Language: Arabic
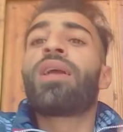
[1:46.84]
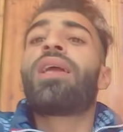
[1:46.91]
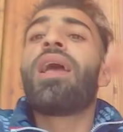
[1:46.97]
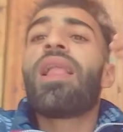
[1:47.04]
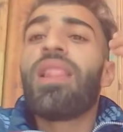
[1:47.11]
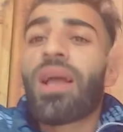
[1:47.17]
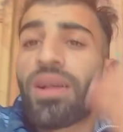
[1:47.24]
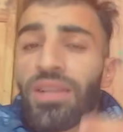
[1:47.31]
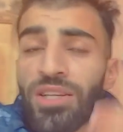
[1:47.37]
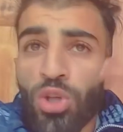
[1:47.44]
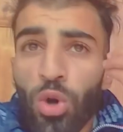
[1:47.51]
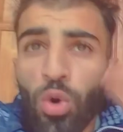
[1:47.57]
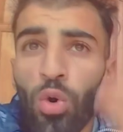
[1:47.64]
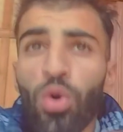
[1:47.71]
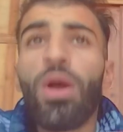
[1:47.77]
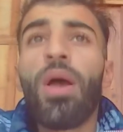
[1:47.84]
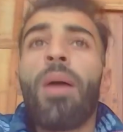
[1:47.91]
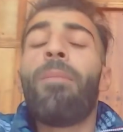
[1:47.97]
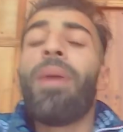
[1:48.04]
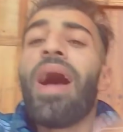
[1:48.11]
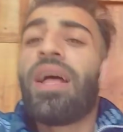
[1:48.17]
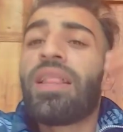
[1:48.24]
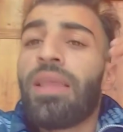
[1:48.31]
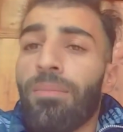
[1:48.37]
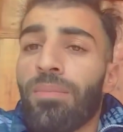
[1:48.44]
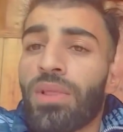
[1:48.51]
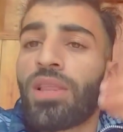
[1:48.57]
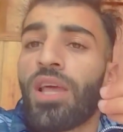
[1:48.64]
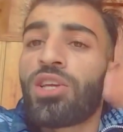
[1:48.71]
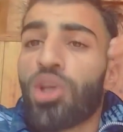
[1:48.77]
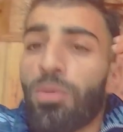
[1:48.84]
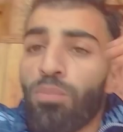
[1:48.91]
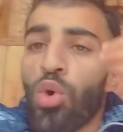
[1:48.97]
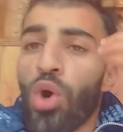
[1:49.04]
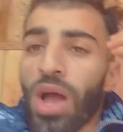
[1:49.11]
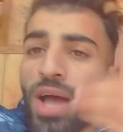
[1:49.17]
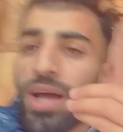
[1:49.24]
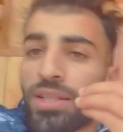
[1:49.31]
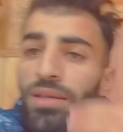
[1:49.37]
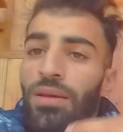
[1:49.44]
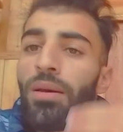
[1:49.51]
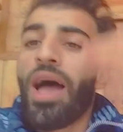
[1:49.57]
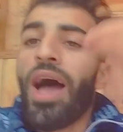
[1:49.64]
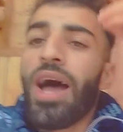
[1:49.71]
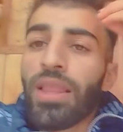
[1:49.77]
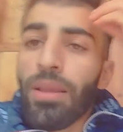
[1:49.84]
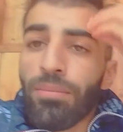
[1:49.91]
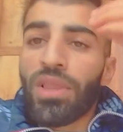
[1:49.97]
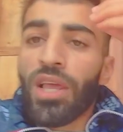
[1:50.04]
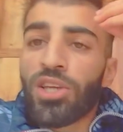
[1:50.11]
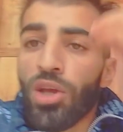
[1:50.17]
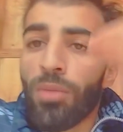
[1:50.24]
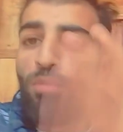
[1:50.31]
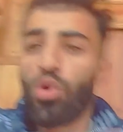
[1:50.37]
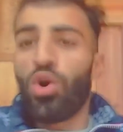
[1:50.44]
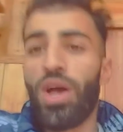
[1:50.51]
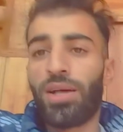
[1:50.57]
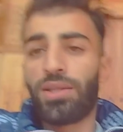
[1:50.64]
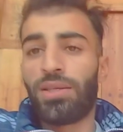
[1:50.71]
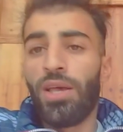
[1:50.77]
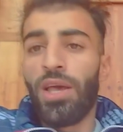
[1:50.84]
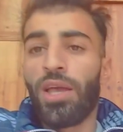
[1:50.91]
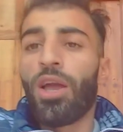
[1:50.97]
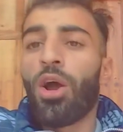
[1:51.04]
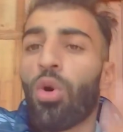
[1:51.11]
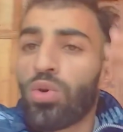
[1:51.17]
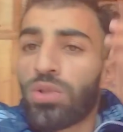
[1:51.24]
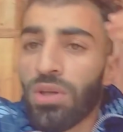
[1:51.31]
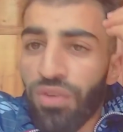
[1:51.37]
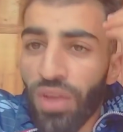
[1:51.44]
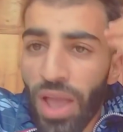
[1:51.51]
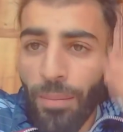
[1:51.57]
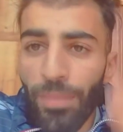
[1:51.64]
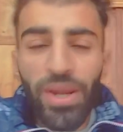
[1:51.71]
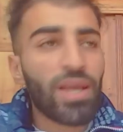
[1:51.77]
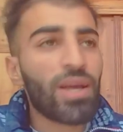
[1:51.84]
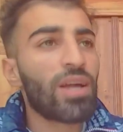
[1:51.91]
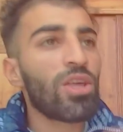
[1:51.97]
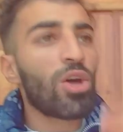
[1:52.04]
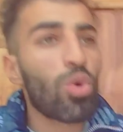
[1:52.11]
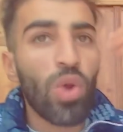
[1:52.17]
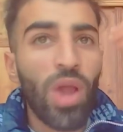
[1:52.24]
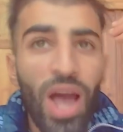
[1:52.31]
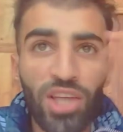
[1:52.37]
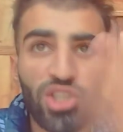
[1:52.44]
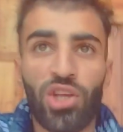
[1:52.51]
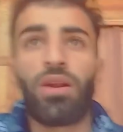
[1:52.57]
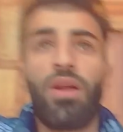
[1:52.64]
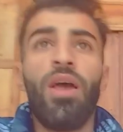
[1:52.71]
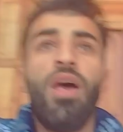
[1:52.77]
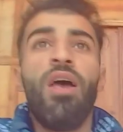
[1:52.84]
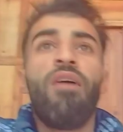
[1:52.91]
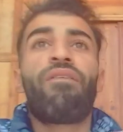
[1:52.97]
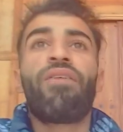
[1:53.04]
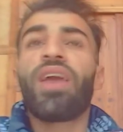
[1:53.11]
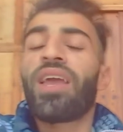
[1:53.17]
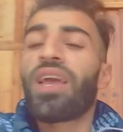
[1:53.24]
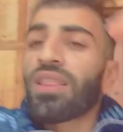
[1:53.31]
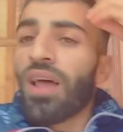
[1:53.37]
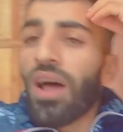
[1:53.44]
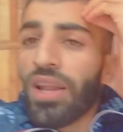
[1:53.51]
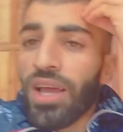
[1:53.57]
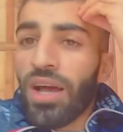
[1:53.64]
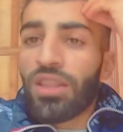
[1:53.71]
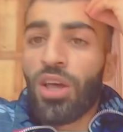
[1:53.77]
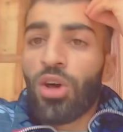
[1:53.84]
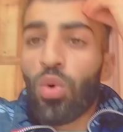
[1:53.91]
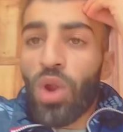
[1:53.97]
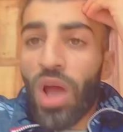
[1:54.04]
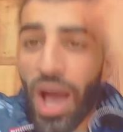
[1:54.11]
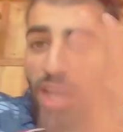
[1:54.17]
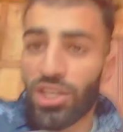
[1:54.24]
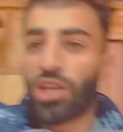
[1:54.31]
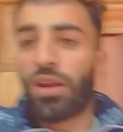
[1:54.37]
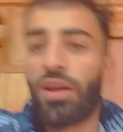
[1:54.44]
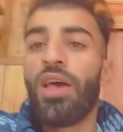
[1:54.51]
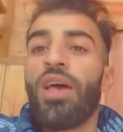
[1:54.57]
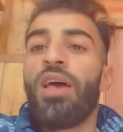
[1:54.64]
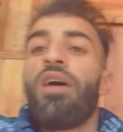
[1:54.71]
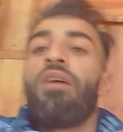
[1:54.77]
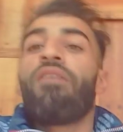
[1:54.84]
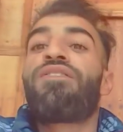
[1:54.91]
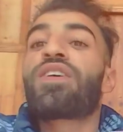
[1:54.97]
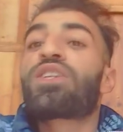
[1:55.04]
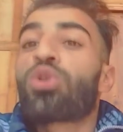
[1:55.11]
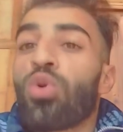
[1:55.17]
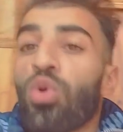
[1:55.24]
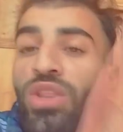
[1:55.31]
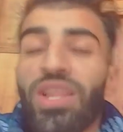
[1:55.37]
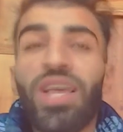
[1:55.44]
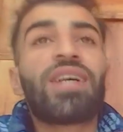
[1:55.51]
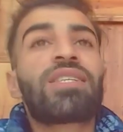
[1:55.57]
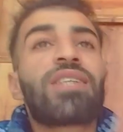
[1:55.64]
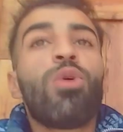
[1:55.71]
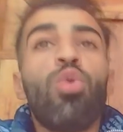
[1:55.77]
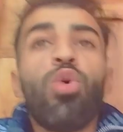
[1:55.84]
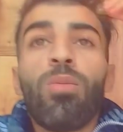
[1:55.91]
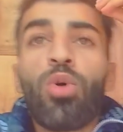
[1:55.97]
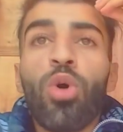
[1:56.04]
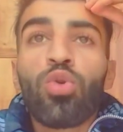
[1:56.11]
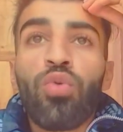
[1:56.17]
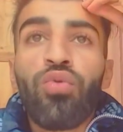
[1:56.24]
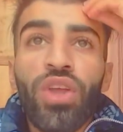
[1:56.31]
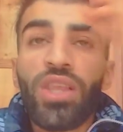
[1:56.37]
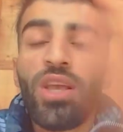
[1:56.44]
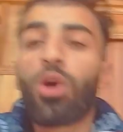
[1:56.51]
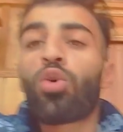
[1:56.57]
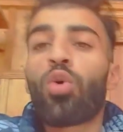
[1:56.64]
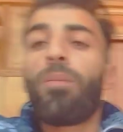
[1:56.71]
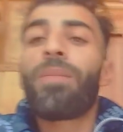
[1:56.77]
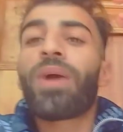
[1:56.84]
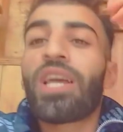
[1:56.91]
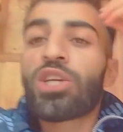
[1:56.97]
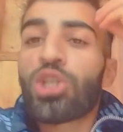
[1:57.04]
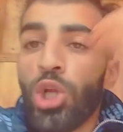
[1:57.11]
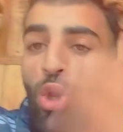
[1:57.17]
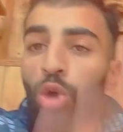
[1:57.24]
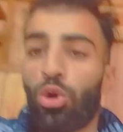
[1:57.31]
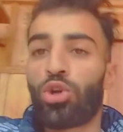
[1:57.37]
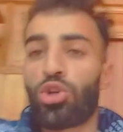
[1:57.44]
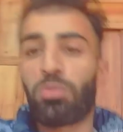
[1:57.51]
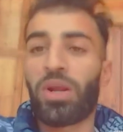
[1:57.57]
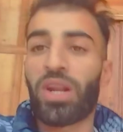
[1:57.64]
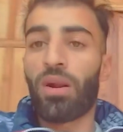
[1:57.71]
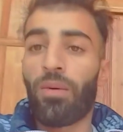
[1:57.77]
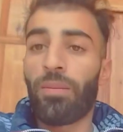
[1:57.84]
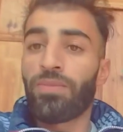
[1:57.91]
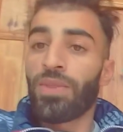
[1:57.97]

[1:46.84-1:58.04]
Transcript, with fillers: قال لك نصحوك بعدم التجمعات عدم التجمعات يا خوتي في امريكا داروا الحجر في ايطاليا داروا الحجر فصلوا الناس قالوا لهم قعدوا في دياركم ما كاش اللي يخرج برا